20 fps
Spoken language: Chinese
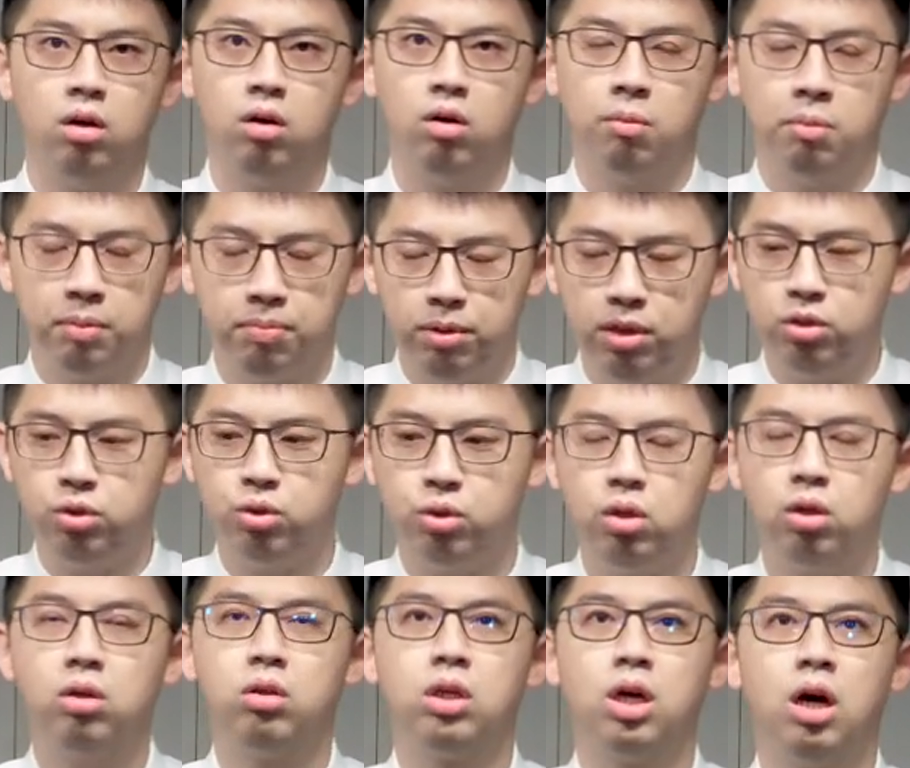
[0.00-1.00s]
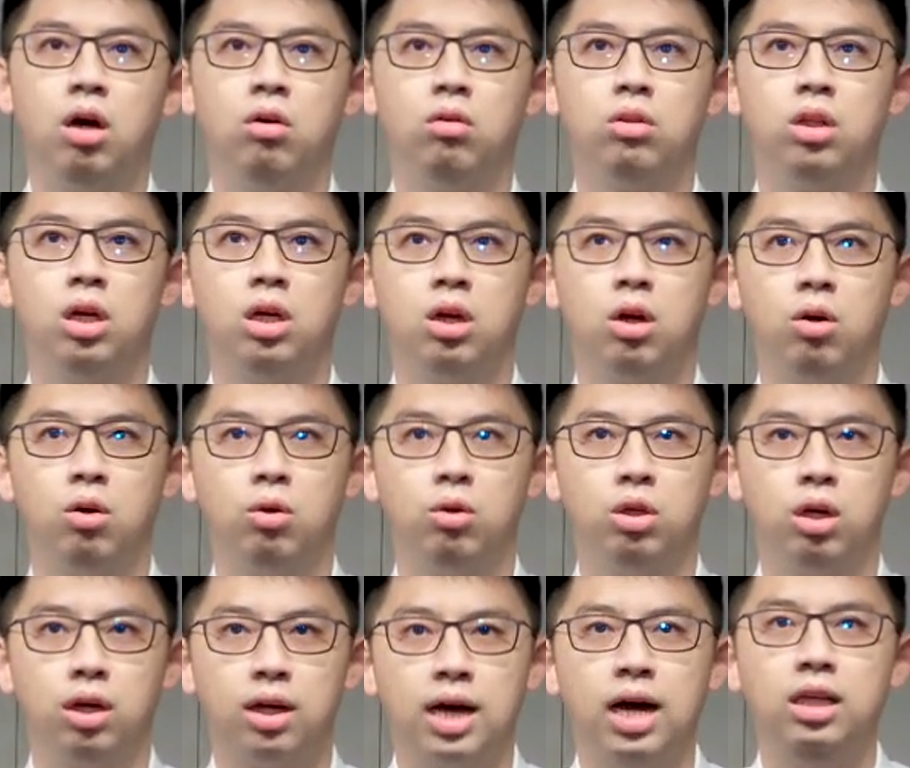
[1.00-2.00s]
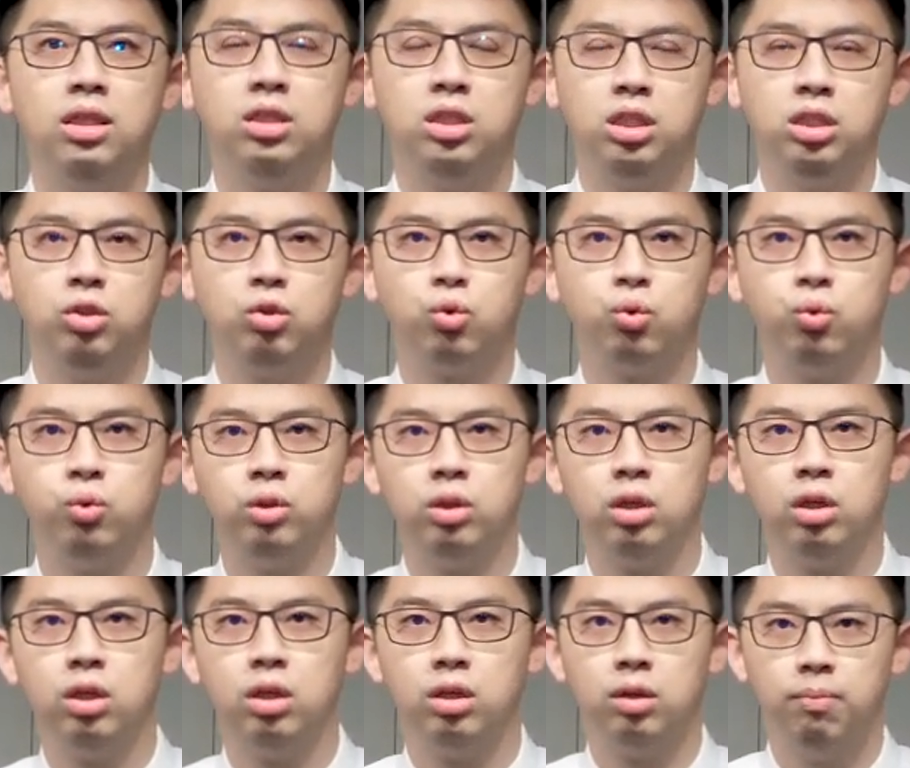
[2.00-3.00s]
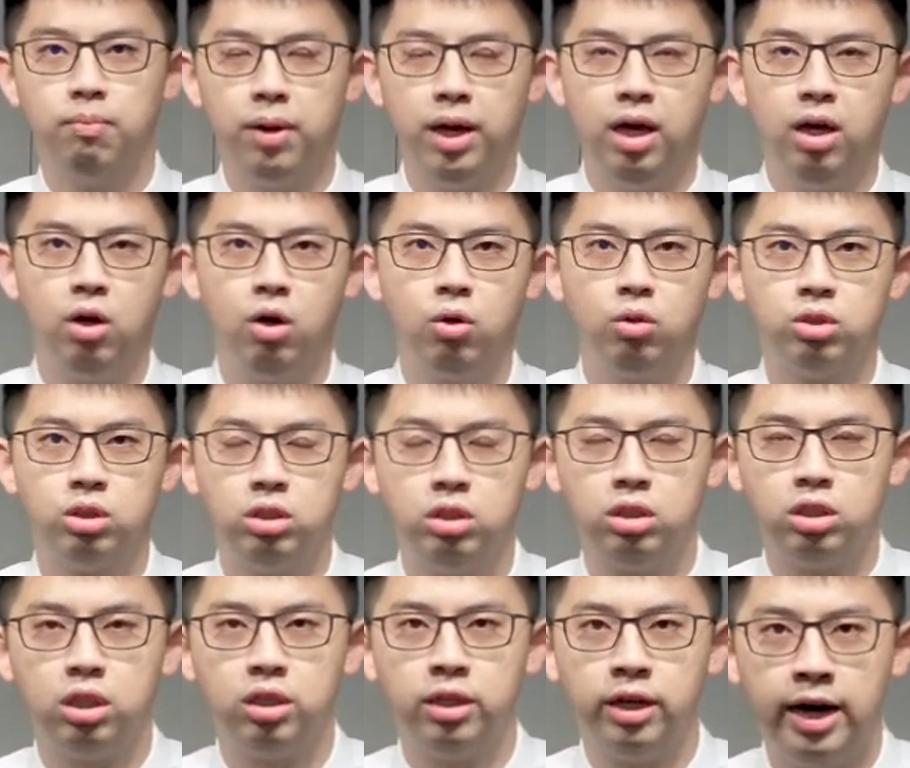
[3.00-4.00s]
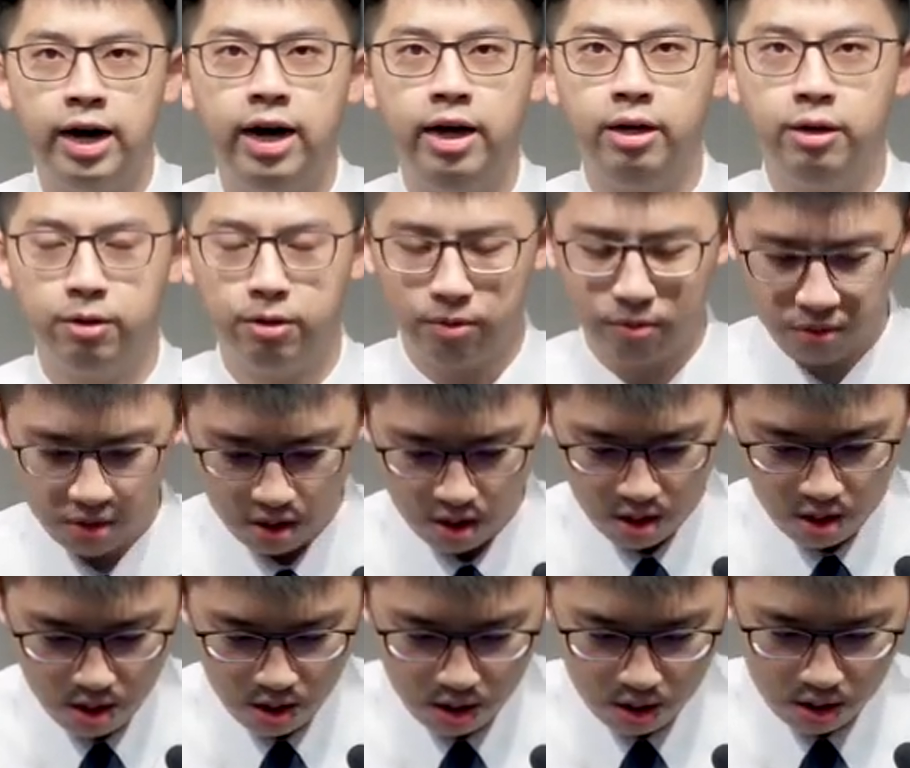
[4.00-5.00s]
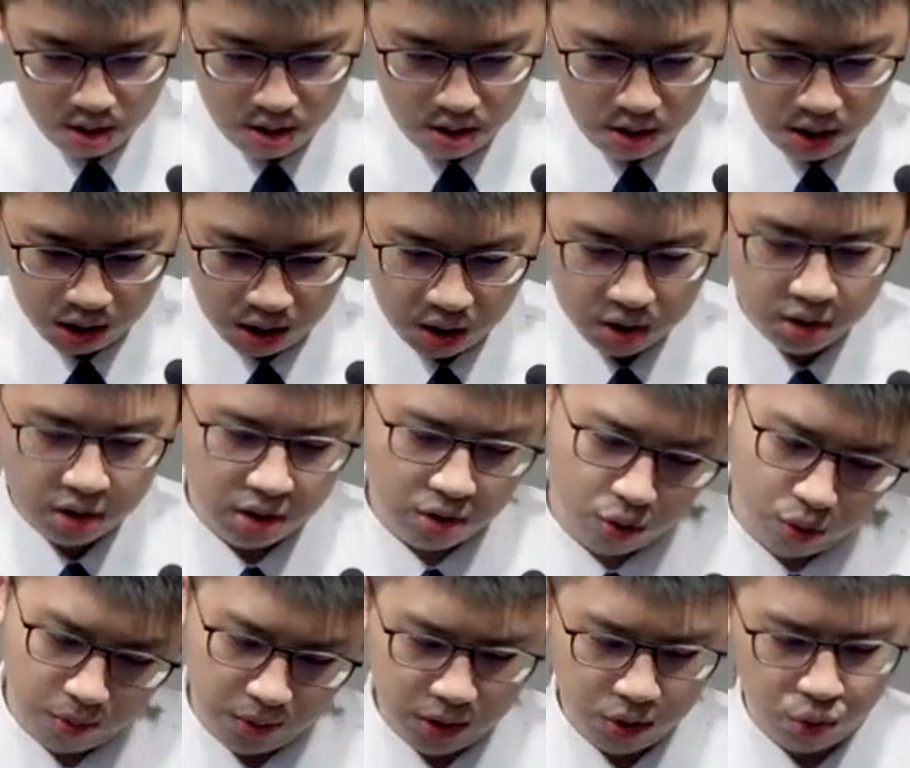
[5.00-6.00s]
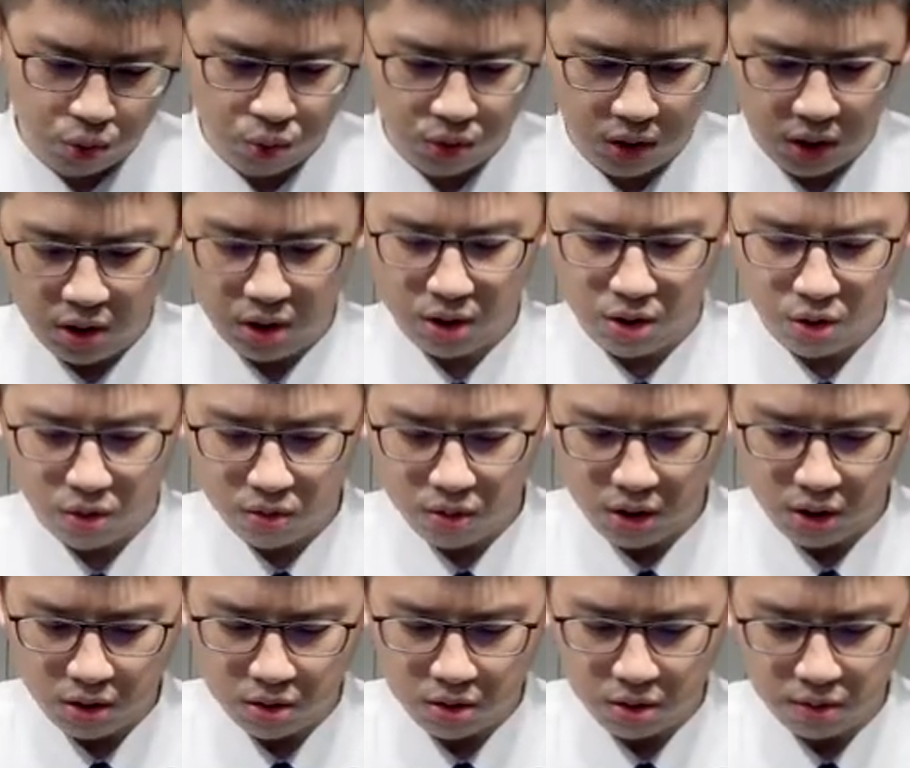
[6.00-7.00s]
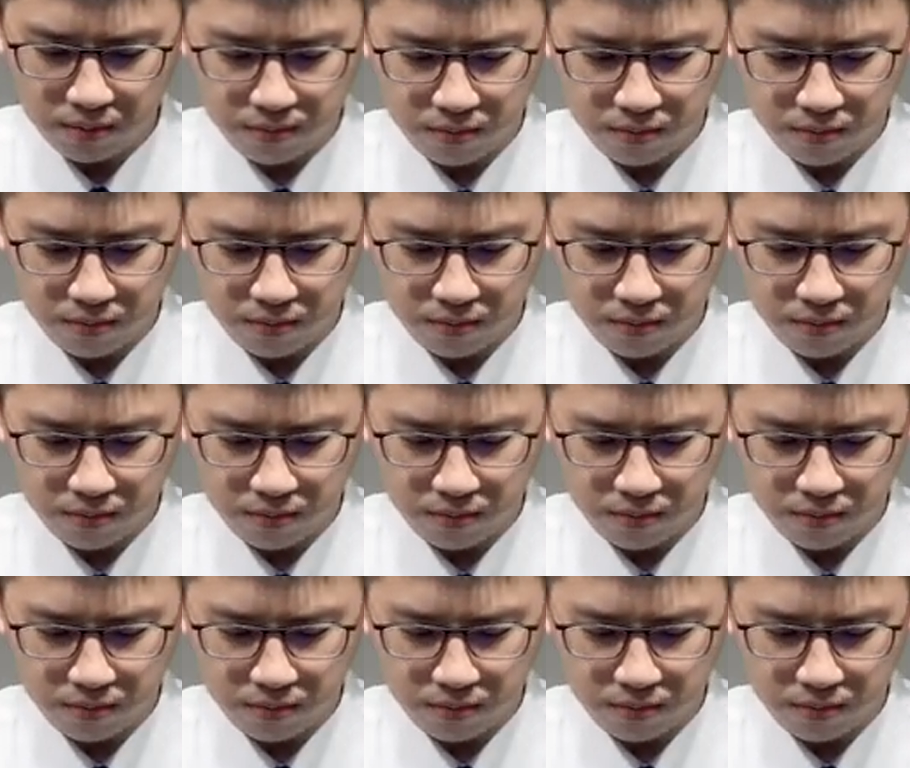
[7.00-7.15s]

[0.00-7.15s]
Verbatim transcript: 我们必须哈要能够看清楚。背后是神的爱哦，那更是我们主内的统领哦。